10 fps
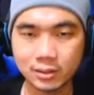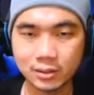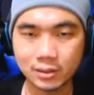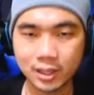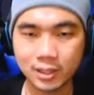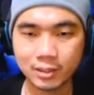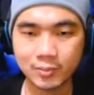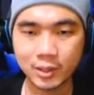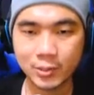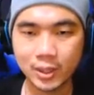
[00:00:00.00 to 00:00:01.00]
Tarik ke
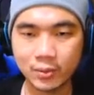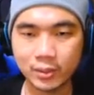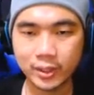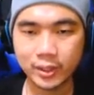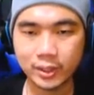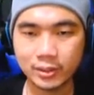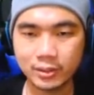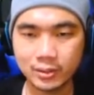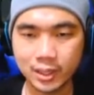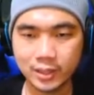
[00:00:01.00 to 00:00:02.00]
bawah, oke. Okay.
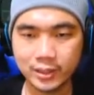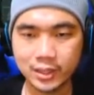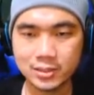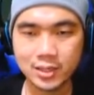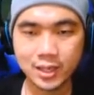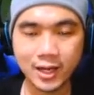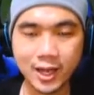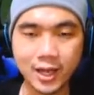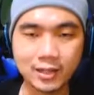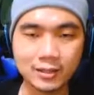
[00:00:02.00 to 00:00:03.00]
Dan dia
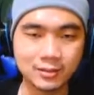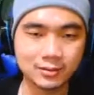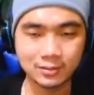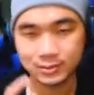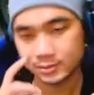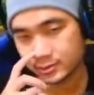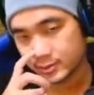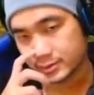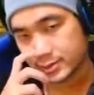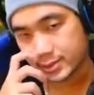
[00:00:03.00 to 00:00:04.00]
jalan.
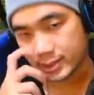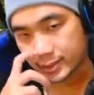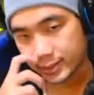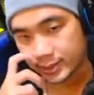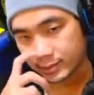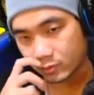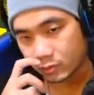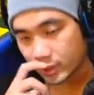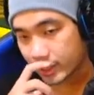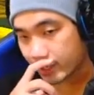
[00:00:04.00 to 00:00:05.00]
Jalan. Oh,
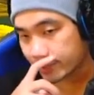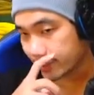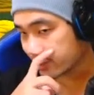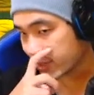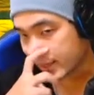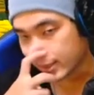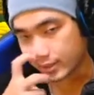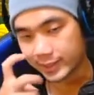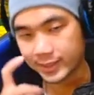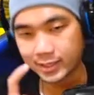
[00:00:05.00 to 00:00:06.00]
tangganya yang
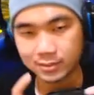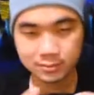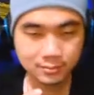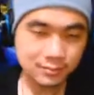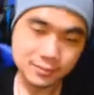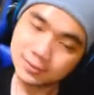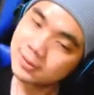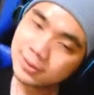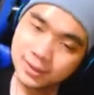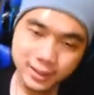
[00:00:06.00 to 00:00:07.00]
jalan. Kiran
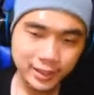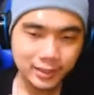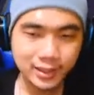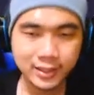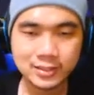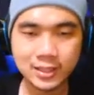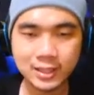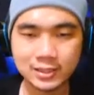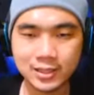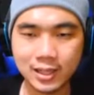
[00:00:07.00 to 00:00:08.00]
kita yang jalan
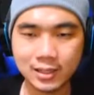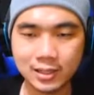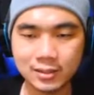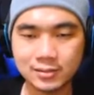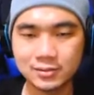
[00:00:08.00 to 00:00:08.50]
ke sana.